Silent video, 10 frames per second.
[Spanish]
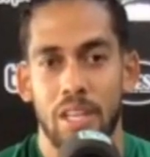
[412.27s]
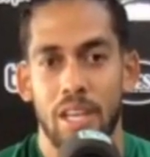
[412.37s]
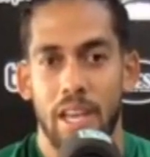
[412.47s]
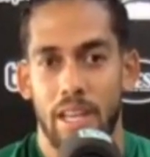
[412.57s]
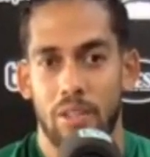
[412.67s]

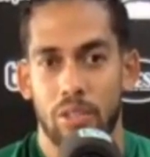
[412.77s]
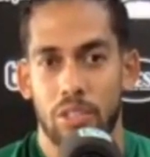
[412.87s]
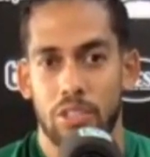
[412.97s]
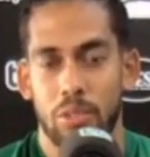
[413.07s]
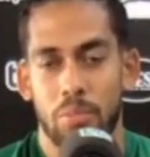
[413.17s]
en
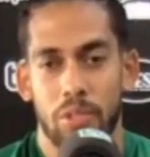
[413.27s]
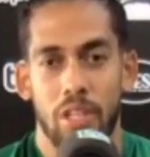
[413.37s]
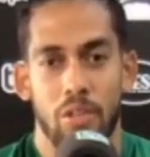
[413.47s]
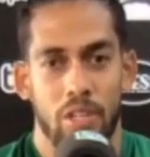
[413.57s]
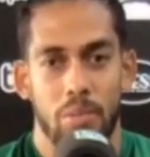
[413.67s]
condición porque
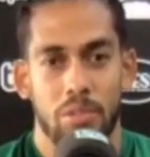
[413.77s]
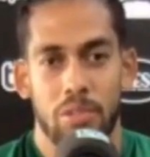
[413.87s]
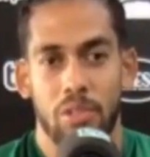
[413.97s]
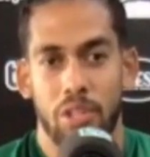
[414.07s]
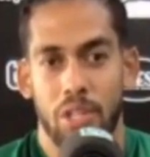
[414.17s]
lo que hemos
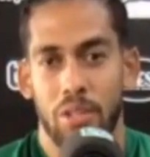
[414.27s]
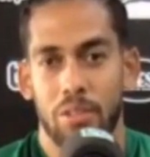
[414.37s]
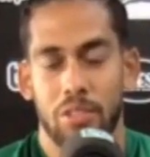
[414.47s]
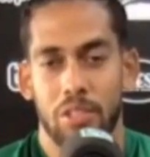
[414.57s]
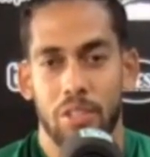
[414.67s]
corrido,
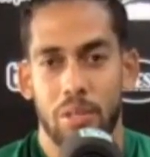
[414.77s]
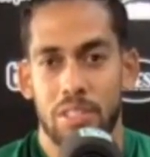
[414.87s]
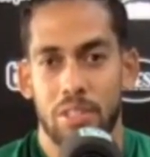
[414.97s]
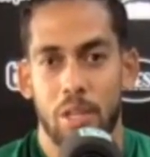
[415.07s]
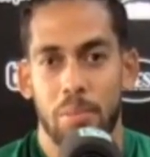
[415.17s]
yo creo que ha
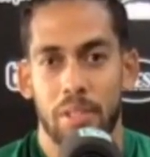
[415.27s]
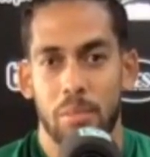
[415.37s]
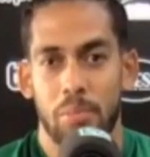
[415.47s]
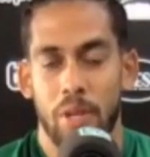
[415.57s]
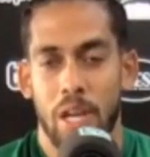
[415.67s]
sido la
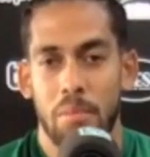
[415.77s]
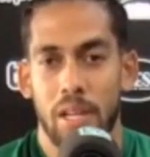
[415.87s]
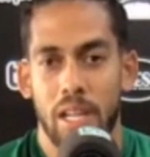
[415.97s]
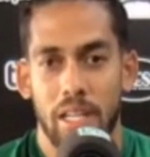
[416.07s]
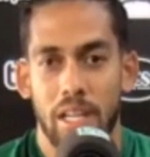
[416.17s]
pretemporada más
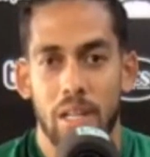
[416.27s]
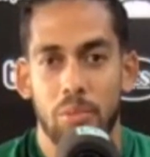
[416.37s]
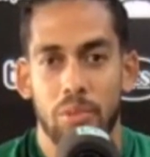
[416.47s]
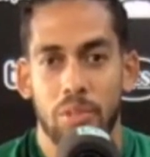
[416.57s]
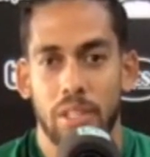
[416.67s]
larga del
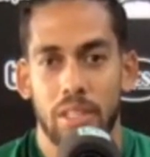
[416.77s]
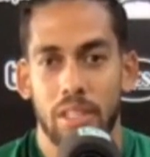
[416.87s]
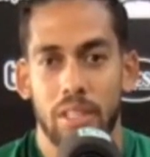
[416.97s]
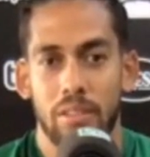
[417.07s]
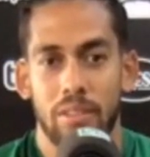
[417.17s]
mundo que he
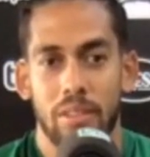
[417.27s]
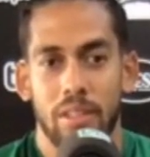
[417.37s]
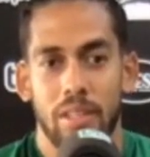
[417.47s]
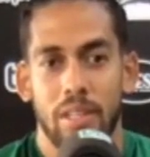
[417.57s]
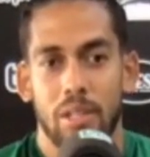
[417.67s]
tenido
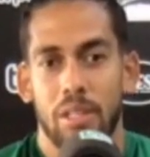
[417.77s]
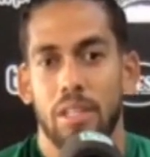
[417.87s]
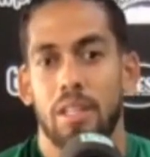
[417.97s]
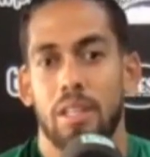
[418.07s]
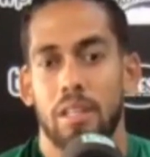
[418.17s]

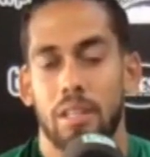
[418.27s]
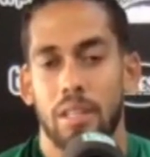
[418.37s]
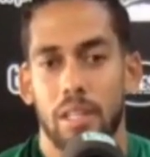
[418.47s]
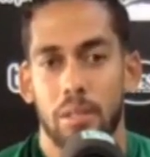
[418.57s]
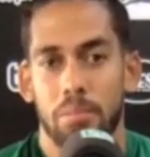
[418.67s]

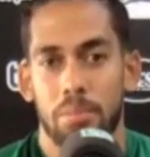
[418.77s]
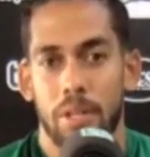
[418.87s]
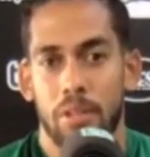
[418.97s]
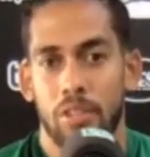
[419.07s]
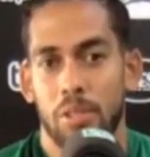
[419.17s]
y, pero
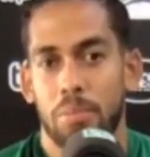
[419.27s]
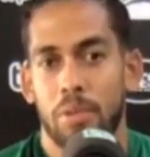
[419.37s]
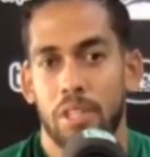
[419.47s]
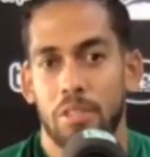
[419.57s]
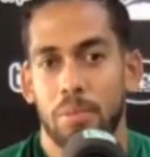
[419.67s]
no te puedo
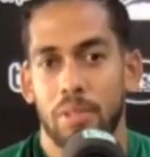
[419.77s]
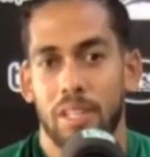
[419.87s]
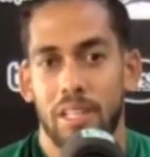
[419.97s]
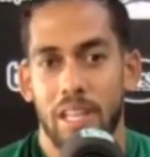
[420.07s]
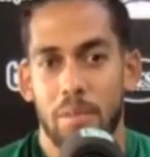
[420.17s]

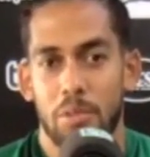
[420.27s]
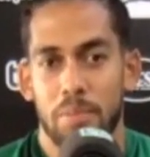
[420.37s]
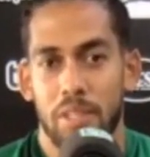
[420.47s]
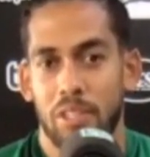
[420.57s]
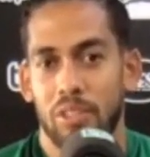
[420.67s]
responder qué hemos perdido